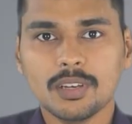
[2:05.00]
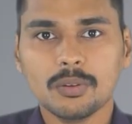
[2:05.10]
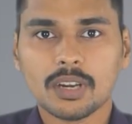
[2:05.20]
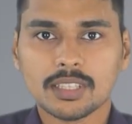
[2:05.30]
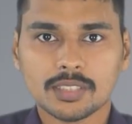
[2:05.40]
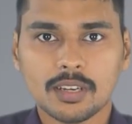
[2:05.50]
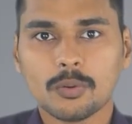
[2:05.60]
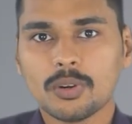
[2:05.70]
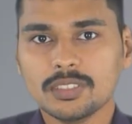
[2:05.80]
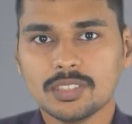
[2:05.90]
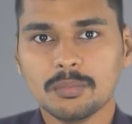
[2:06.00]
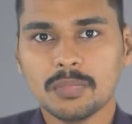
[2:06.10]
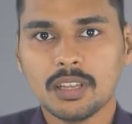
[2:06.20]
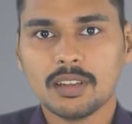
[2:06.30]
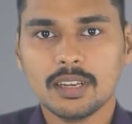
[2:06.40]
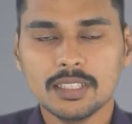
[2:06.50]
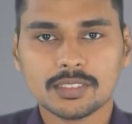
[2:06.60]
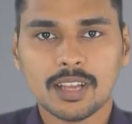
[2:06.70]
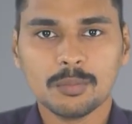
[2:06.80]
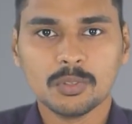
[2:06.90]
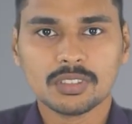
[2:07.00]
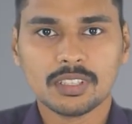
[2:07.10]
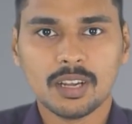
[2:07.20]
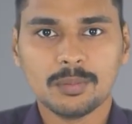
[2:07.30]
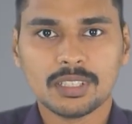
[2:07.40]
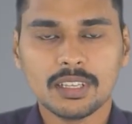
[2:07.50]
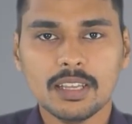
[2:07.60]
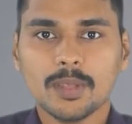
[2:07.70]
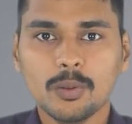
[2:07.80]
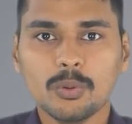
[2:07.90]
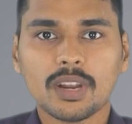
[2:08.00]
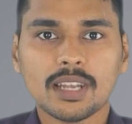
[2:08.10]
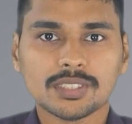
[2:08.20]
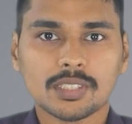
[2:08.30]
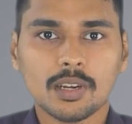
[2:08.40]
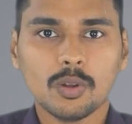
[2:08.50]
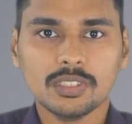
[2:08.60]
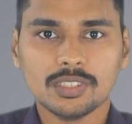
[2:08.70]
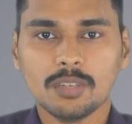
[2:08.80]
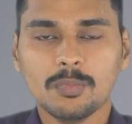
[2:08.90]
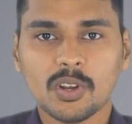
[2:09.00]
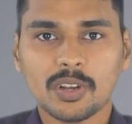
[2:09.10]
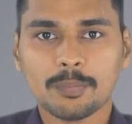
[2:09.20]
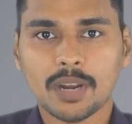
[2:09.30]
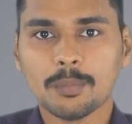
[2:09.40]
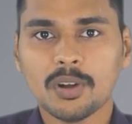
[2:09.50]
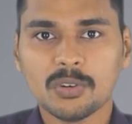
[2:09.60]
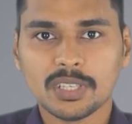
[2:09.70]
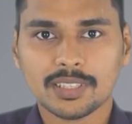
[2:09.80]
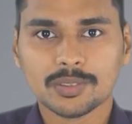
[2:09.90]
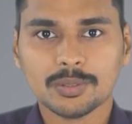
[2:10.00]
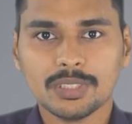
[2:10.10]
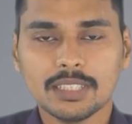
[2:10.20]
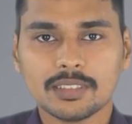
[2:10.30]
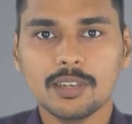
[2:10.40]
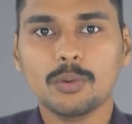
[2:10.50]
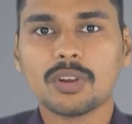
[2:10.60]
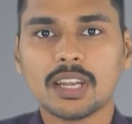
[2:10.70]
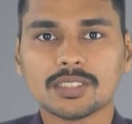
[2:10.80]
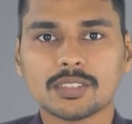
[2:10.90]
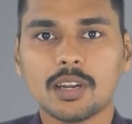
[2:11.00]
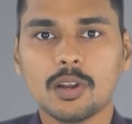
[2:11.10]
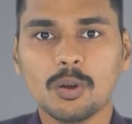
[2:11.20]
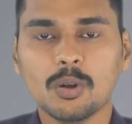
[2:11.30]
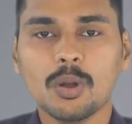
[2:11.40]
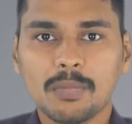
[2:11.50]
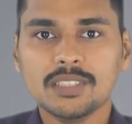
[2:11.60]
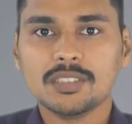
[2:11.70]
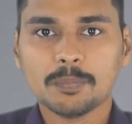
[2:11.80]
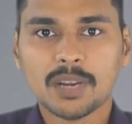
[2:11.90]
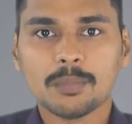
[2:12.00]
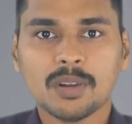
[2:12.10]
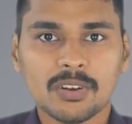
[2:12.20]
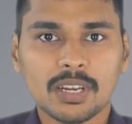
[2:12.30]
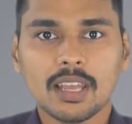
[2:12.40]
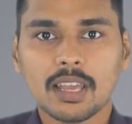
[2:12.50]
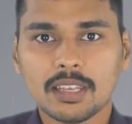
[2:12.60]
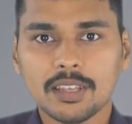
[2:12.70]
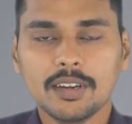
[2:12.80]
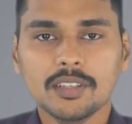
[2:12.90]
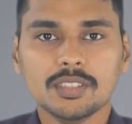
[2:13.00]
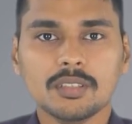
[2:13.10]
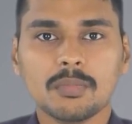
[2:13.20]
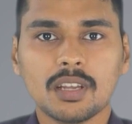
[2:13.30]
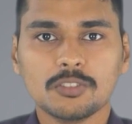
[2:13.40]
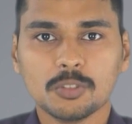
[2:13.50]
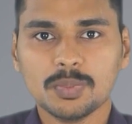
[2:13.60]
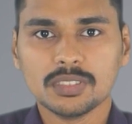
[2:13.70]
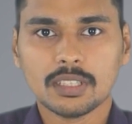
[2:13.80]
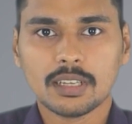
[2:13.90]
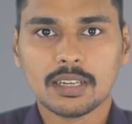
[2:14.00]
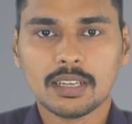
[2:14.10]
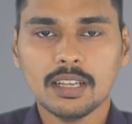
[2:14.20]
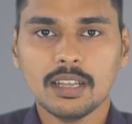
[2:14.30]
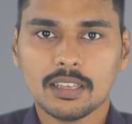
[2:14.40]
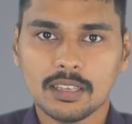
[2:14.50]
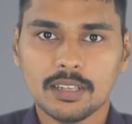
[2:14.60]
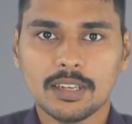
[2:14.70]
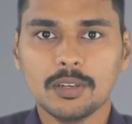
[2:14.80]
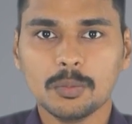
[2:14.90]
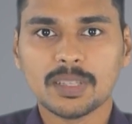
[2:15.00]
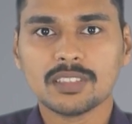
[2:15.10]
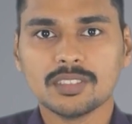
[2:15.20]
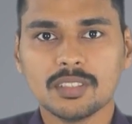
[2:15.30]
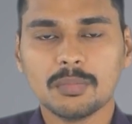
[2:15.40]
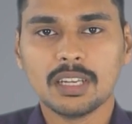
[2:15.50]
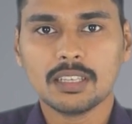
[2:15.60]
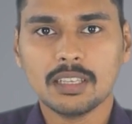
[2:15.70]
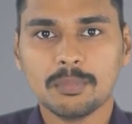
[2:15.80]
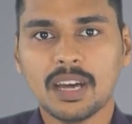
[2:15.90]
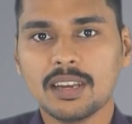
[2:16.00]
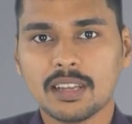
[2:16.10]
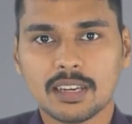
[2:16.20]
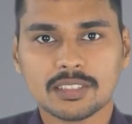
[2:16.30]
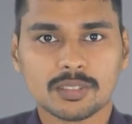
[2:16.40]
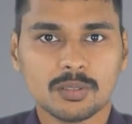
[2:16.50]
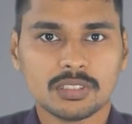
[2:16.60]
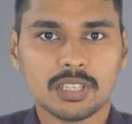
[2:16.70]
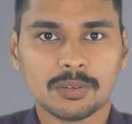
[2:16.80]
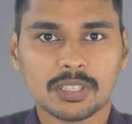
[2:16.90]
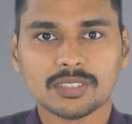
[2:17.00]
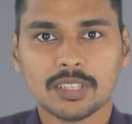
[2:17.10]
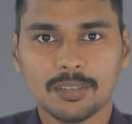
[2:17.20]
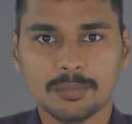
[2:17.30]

తెలుగు రాష్ట్రాల్లో కూడా ఈ సినిమా రిలీజ్ కాబోతుంది కాబట్టి తెలుగు రాష్ట్రాల్లో ఈ సినిమా యొక్క ప్రభావం ఎంత ఉంది తెలుగు రాష్ట్రాల్లో మంచి ప్రభావాన్ని కనుక రెండు సినిమాలు చూపిస్తే కనుక ఈ రెండు పెద్ద సినిమాలకి భారీ కలెక్షన్ వచ్చే అవకాశం